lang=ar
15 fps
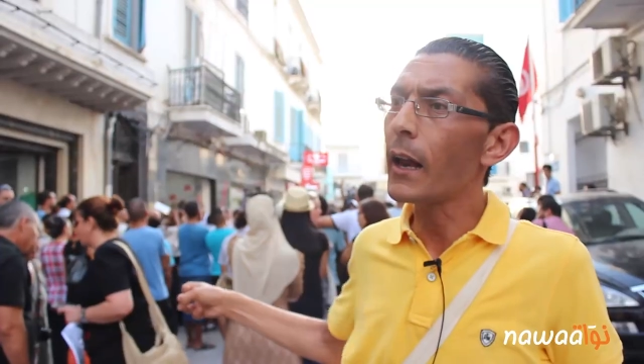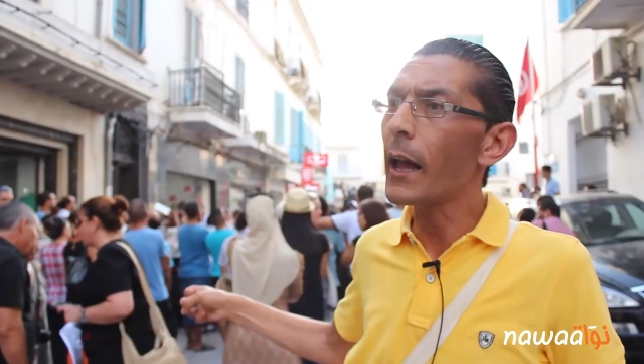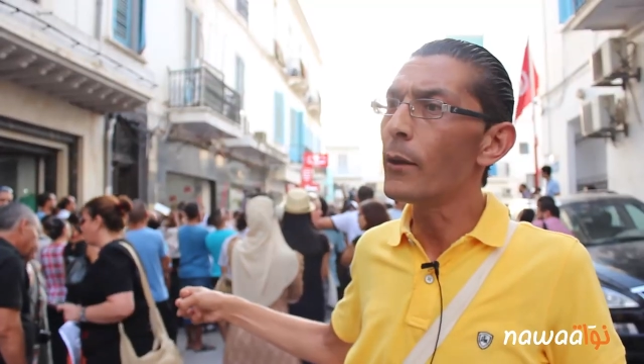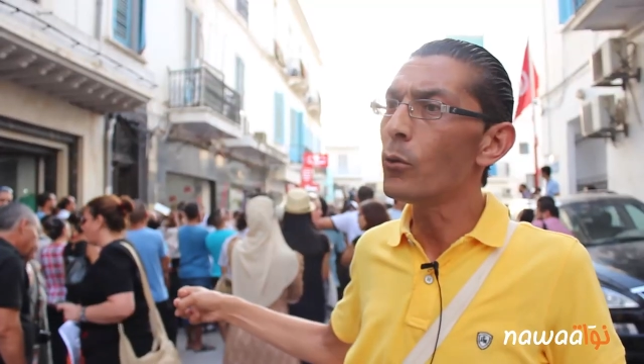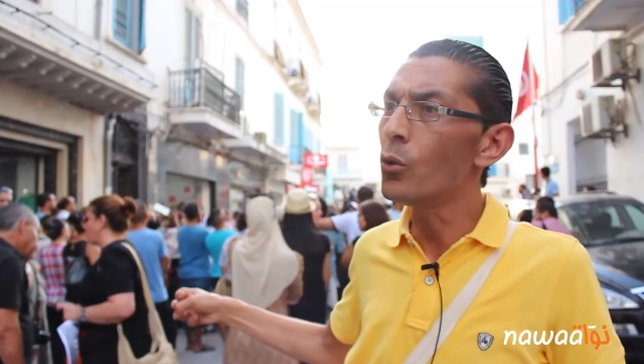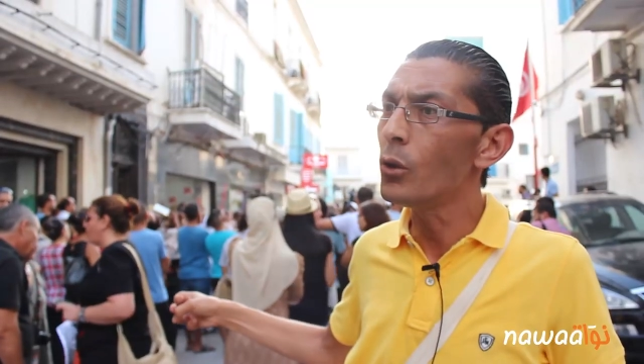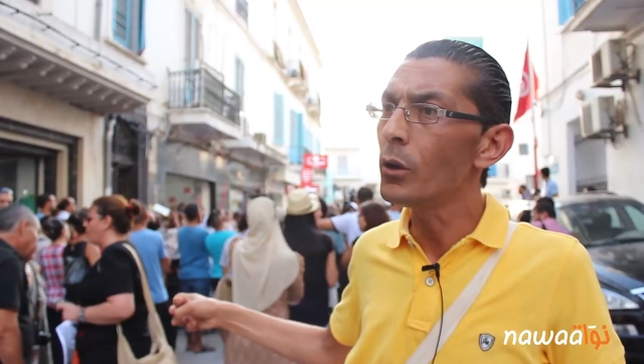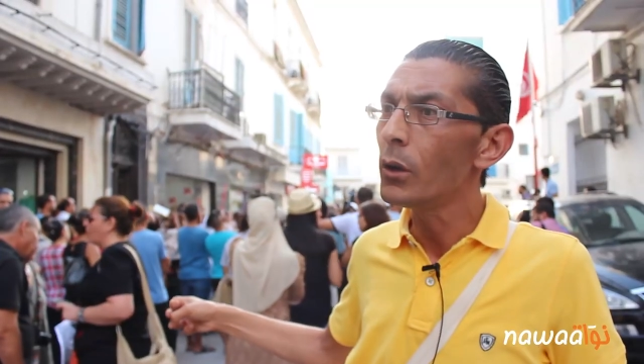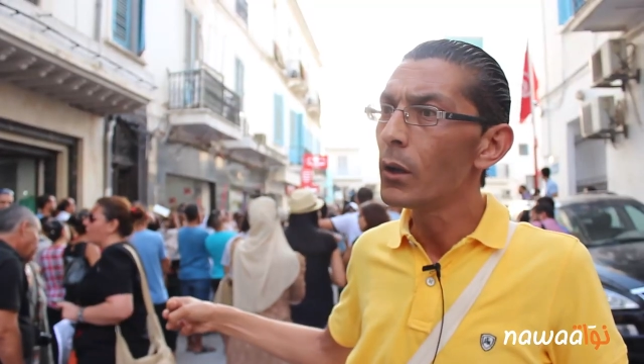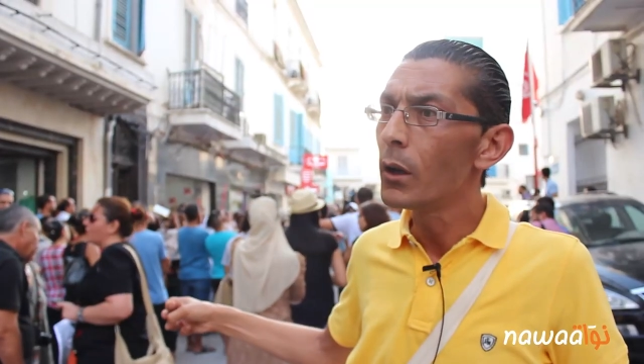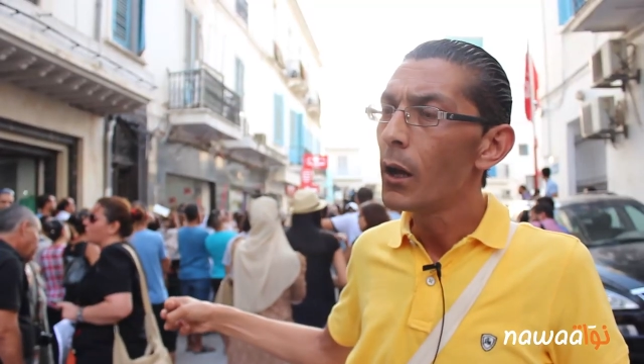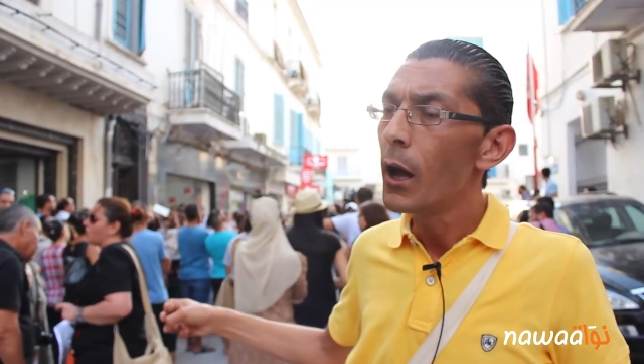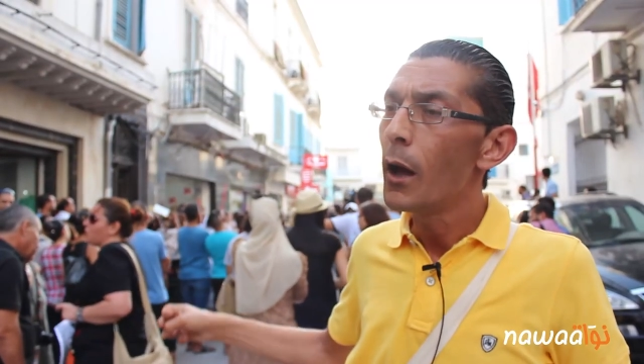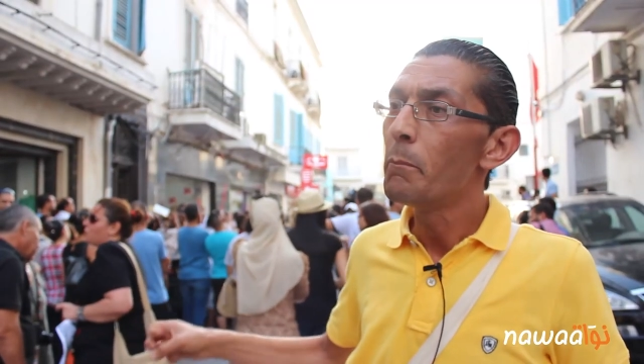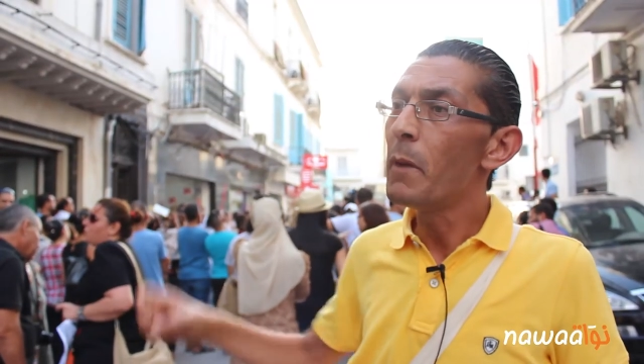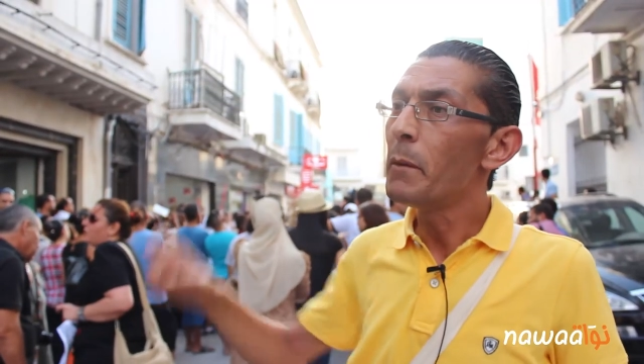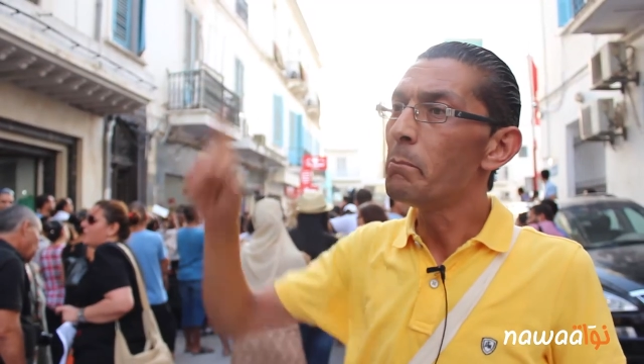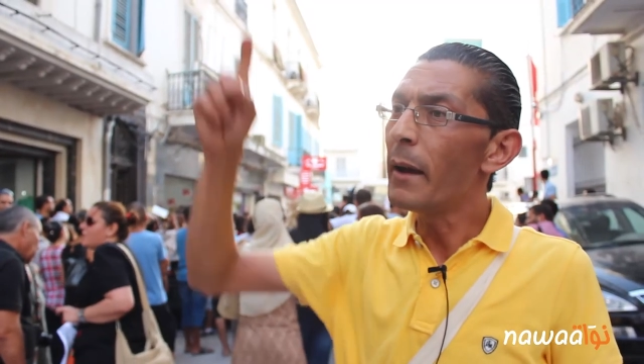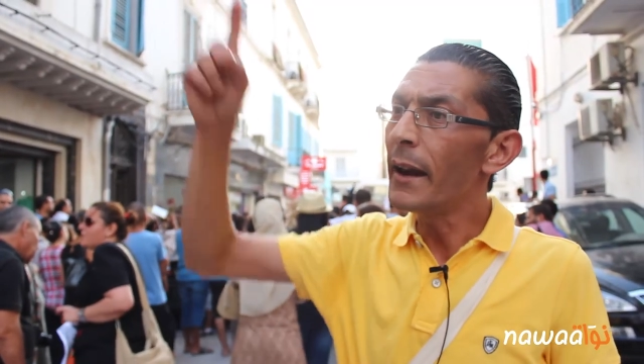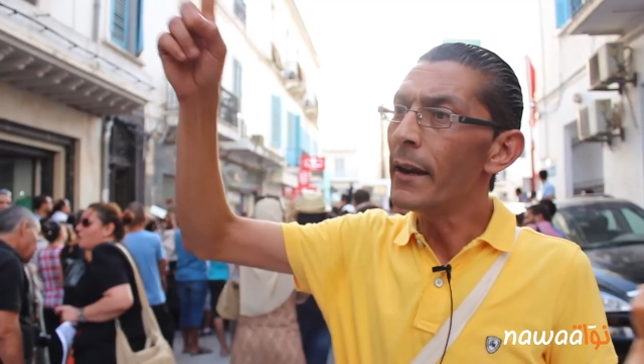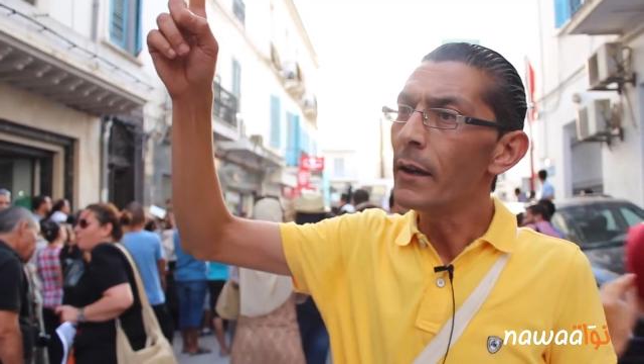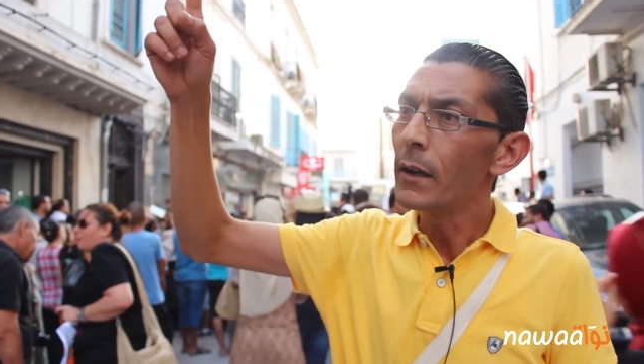القانون من
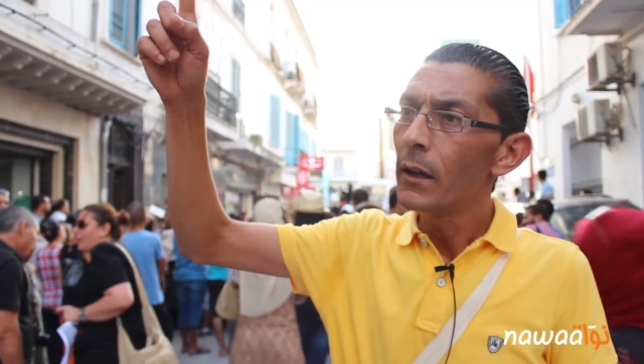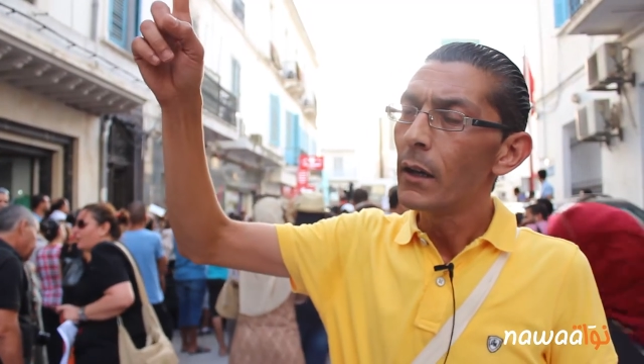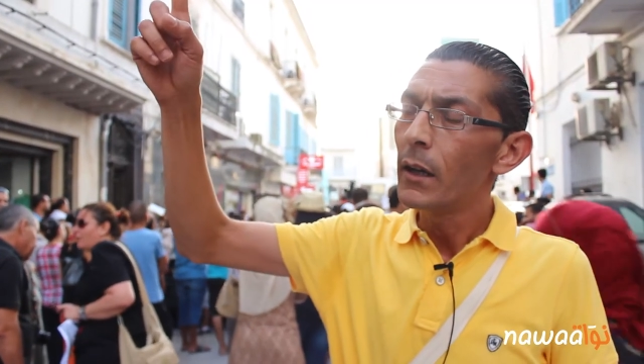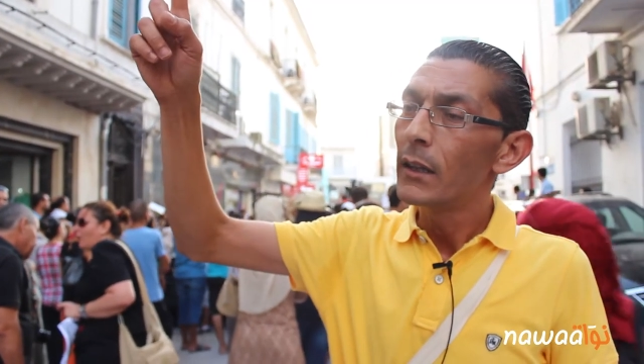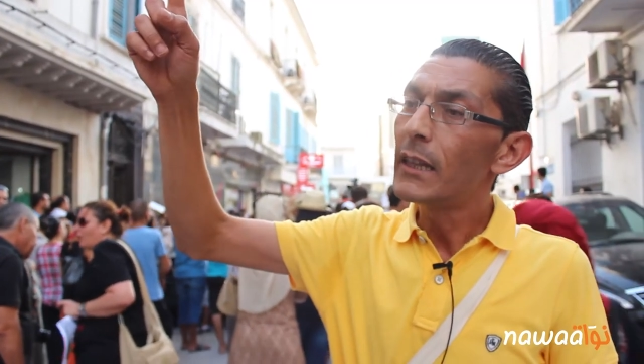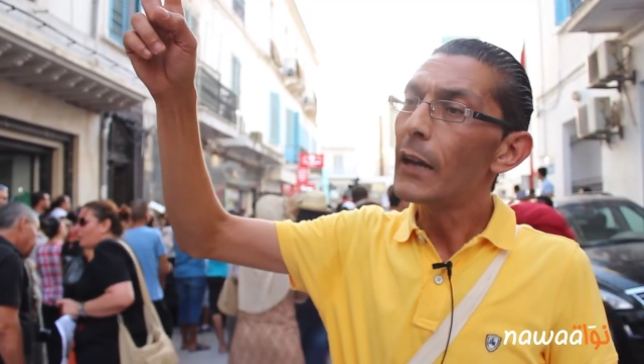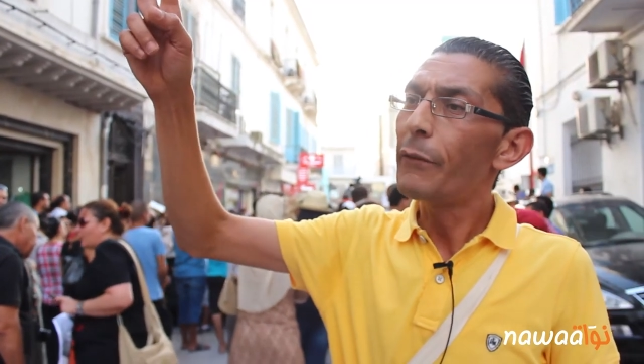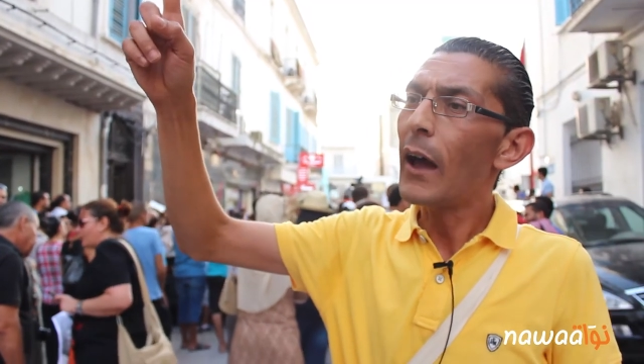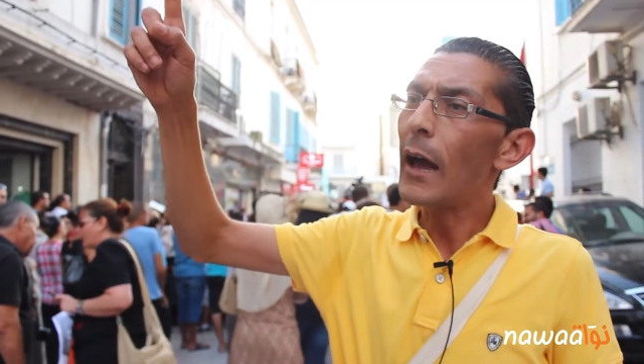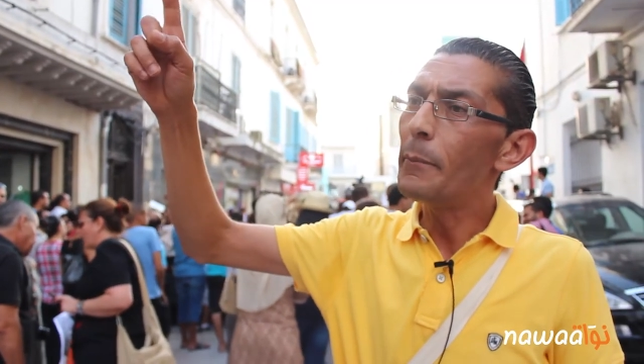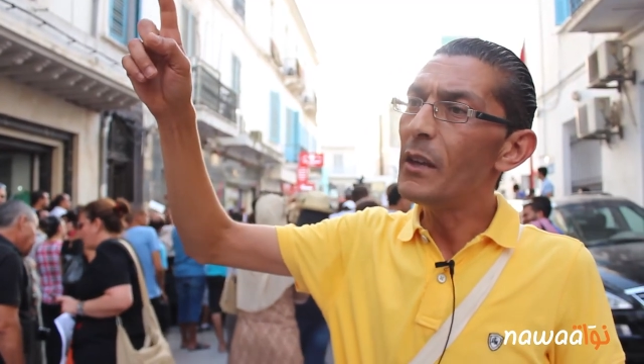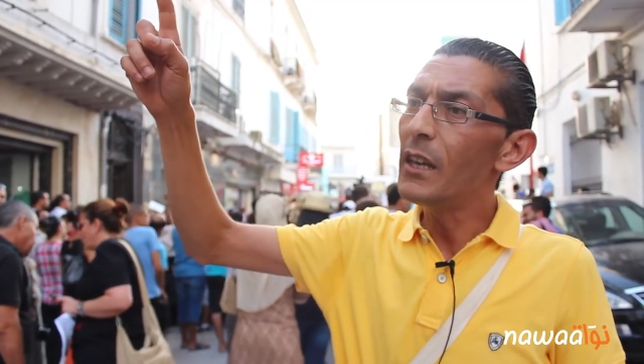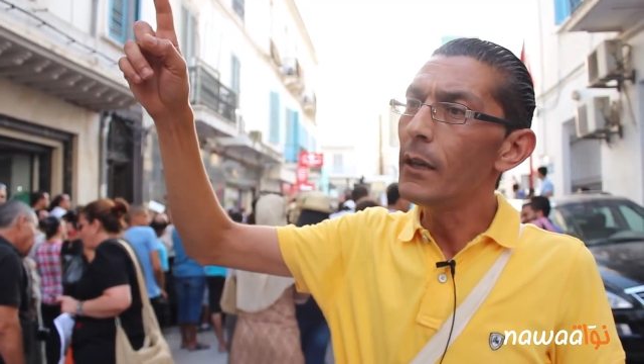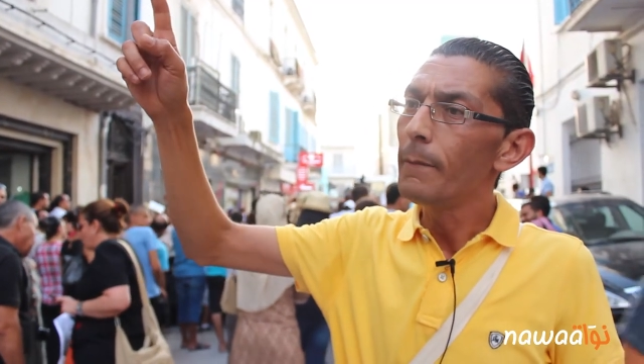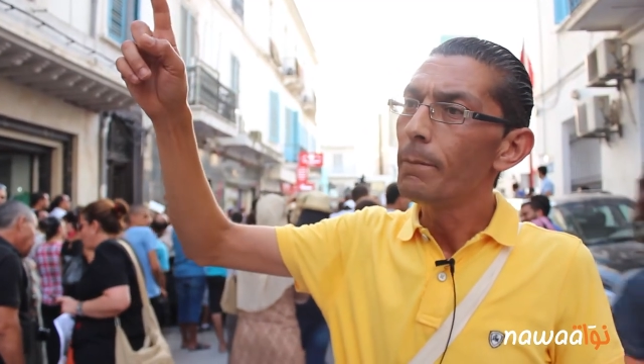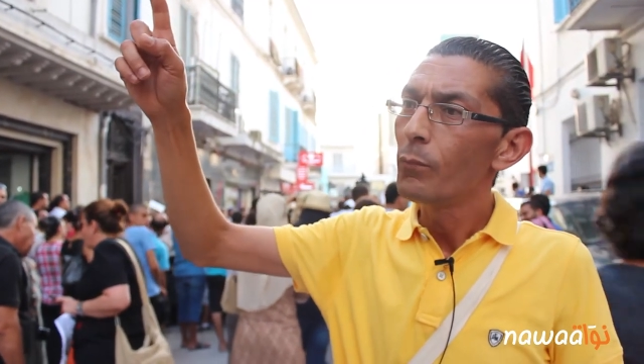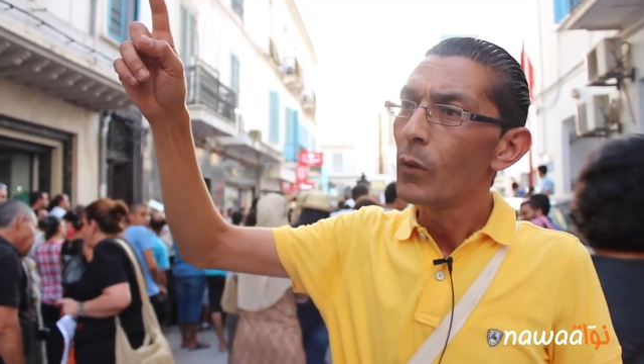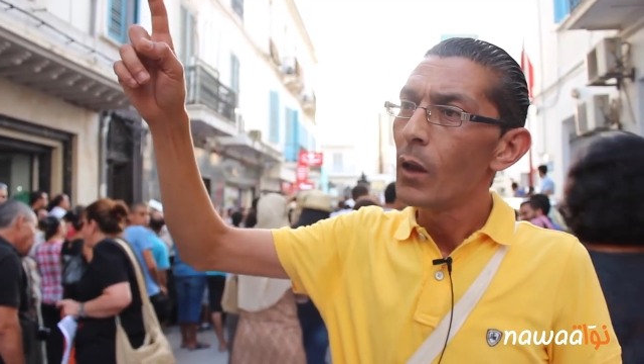من دفع به